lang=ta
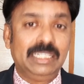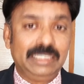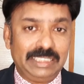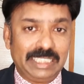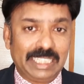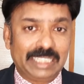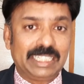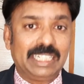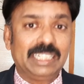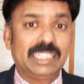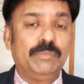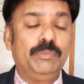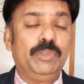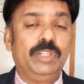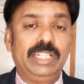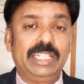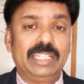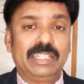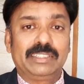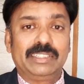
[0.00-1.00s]
ஜென்ரல்
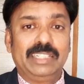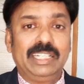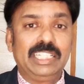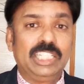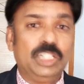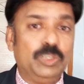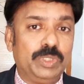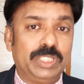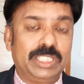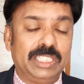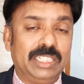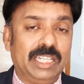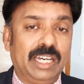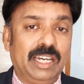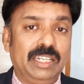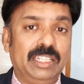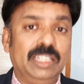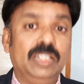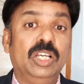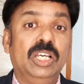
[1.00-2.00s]
கம்யூனிட்டியாக இருந்ததுன்னா இருபத்தி
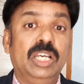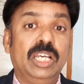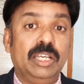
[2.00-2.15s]
நாலு